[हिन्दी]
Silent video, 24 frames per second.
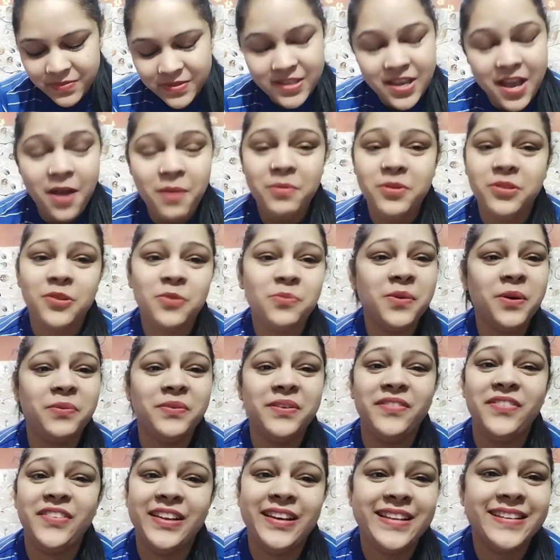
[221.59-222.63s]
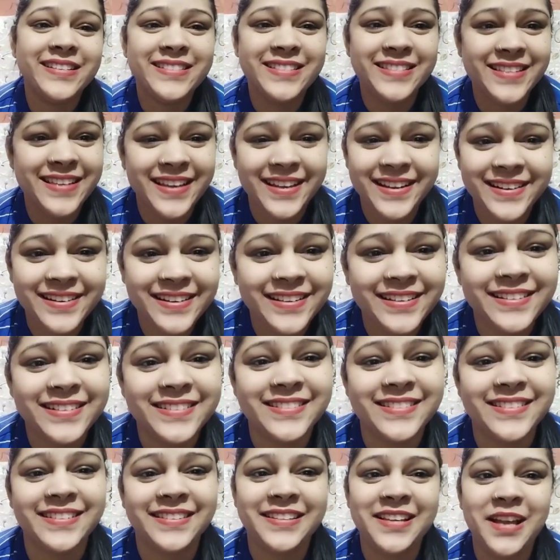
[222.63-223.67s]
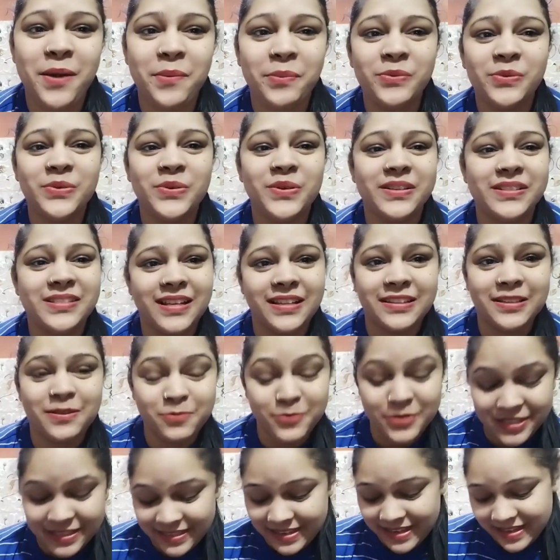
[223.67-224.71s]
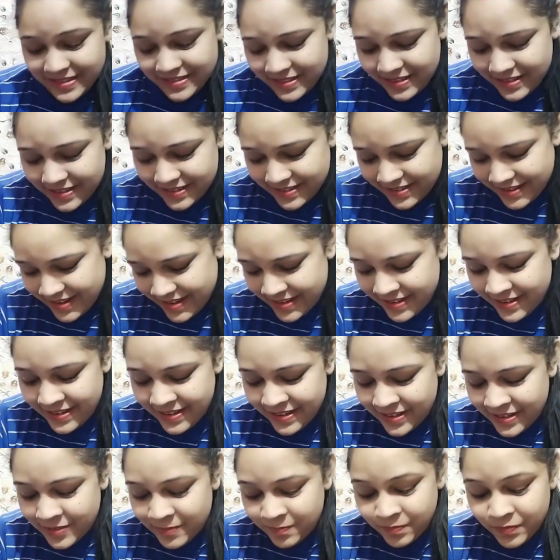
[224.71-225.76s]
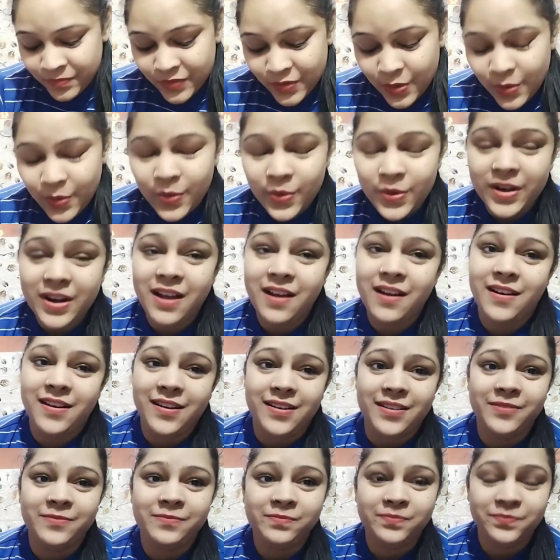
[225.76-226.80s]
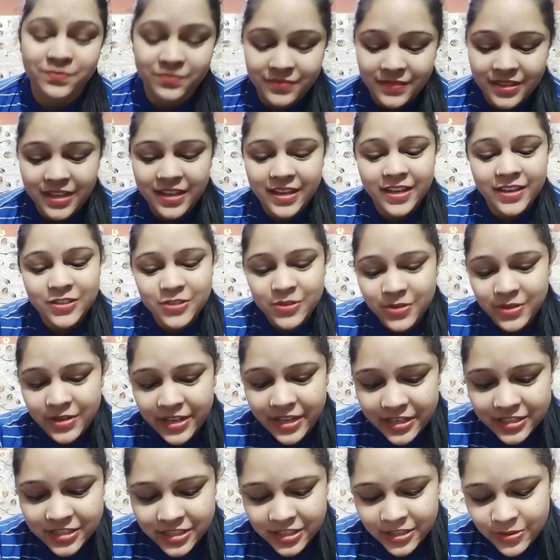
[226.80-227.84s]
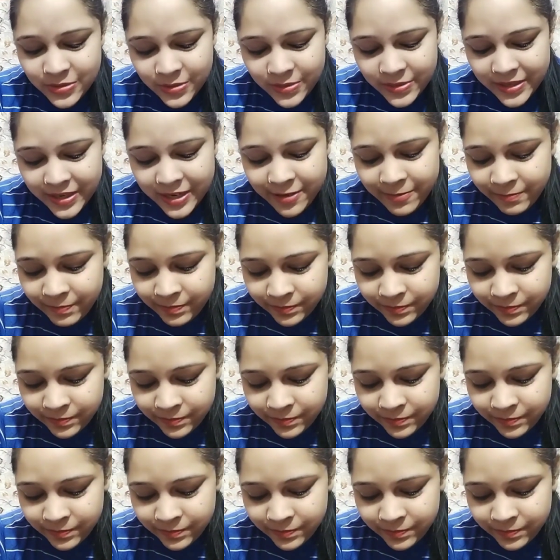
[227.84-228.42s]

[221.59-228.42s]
क्या बताऊँ अपनी फीलिंग्स शेयर नहीं कर सकती आप लोगों के साथ कि मुझे कैसा लग रहा है और हाँ एक जो एक चीज़ और है